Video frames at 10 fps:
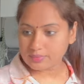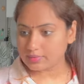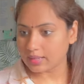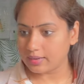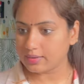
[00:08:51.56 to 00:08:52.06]

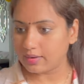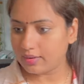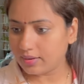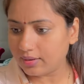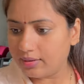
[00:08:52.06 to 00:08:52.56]
सैलेड
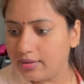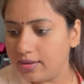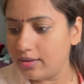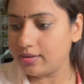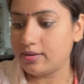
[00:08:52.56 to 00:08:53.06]
कट कर लिए
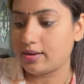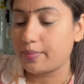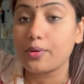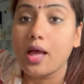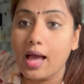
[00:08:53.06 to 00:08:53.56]
हैं गिरा
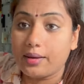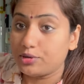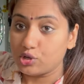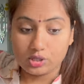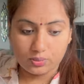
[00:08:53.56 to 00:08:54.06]
अब
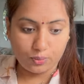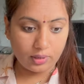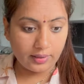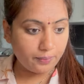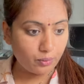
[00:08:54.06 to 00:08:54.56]
जैसे तो
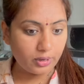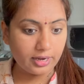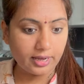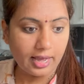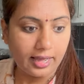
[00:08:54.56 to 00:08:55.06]
बोले पूरी
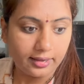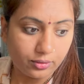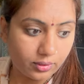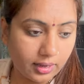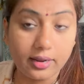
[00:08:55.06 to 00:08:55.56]
नहीं खाएंगे
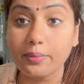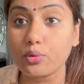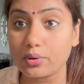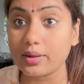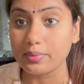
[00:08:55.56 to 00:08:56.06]
उनके लिए अब
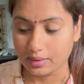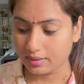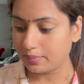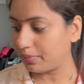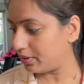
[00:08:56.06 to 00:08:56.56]
रोटी
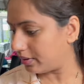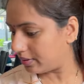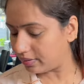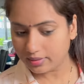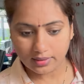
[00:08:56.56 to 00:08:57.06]
बनाना पड़ेगा